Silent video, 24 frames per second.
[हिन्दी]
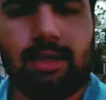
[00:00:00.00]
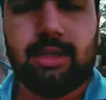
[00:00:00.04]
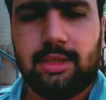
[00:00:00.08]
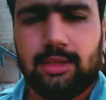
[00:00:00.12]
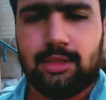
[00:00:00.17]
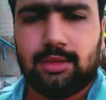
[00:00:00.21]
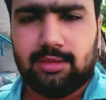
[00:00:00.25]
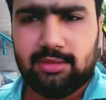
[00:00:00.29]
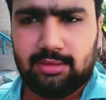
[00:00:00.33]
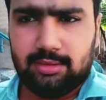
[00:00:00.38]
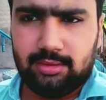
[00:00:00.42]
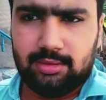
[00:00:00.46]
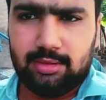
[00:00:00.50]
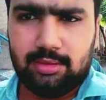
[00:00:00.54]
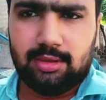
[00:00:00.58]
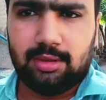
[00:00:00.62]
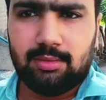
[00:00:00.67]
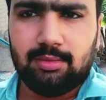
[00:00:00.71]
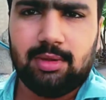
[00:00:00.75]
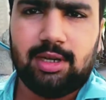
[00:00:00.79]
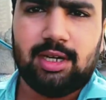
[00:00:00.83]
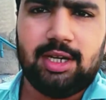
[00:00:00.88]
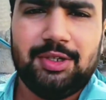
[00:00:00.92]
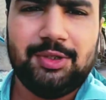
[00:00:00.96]

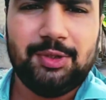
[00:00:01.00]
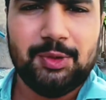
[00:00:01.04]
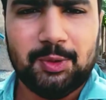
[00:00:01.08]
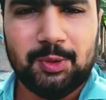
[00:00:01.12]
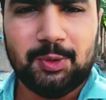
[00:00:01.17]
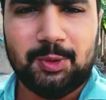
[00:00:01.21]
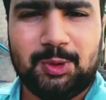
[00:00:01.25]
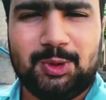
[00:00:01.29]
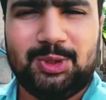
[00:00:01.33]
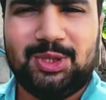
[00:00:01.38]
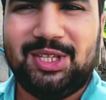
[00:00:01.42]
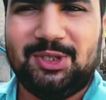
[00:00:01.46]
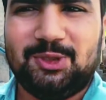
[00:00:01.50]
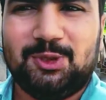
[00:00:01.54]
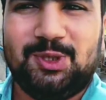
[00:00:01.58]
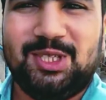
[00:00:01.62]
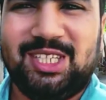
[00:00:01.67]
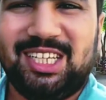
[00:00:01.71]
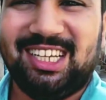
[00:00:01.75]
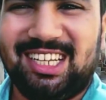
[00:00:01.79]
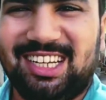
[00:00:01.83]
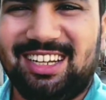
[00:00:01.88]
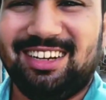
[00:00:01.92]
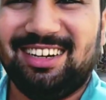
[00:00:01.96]
हमारी जो औरतें
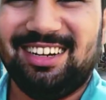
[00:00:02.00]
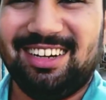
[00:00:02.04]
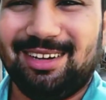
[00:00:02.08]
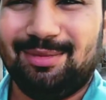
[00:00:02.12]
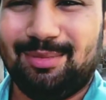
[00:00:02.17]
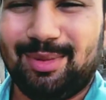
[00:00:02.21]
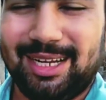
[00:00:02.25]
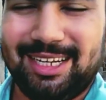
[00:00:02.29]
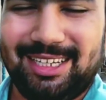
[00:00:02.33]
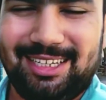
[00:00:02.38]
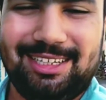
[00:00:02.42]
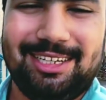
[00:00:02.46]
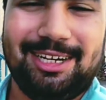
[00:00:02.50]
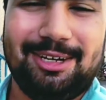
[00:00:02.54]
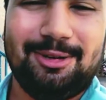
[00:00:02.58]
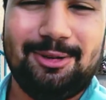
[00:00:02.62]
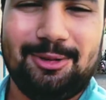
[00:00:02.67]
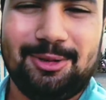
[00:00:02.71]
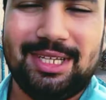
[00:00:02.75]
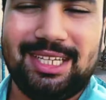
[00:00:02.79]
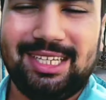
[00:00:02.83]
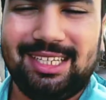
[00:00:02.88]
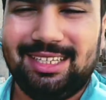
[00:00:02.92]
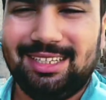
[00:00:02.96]
होती हैं ना हमारी
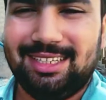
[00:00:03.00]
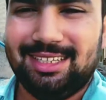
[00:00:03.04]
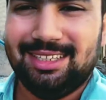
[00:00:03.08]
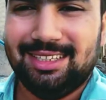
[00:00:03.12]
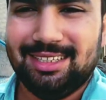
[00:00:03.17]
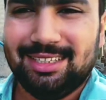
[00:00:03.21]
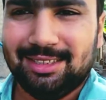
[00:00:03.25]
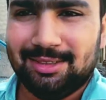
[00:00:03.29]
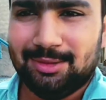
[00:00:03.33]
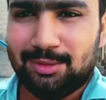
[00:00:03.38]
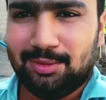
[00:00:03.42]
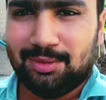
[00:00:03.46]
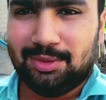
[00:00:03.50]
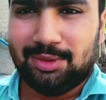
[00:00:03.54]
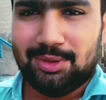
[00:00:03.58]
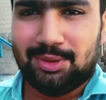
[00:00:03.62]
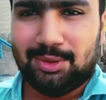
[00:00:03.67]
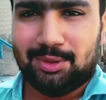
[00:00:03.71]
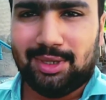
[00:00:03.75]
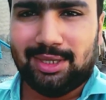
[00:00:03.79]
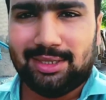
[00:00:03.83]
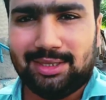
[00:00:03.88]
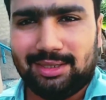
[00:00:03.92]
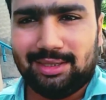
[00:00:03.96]
गाँव की वो
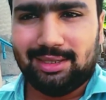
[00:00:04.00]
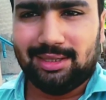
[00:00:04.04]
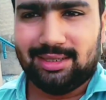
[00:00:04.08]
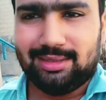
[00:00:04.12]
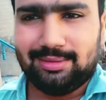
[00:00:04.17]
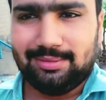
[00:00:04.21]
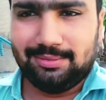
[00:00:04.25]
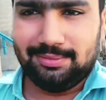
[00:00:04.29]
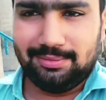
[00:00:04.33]
थोड़ा सा